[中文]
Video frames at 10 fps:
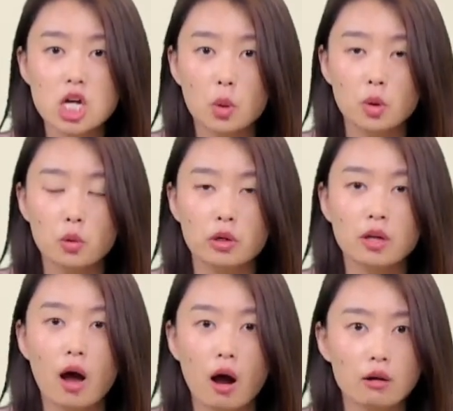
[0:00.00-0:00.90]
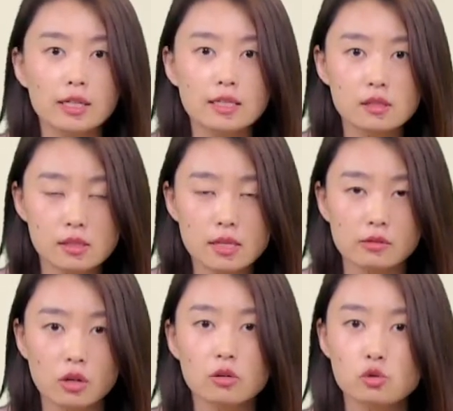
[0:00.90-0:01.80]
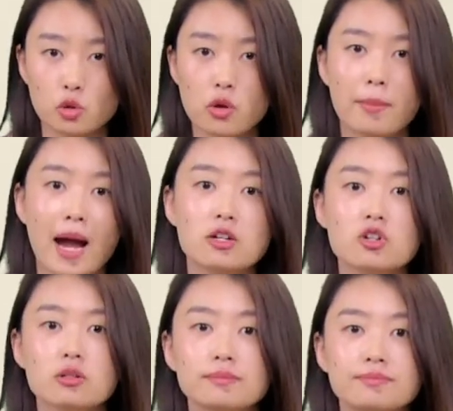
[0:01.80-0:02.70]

让我们回到二零一七年的九月八日。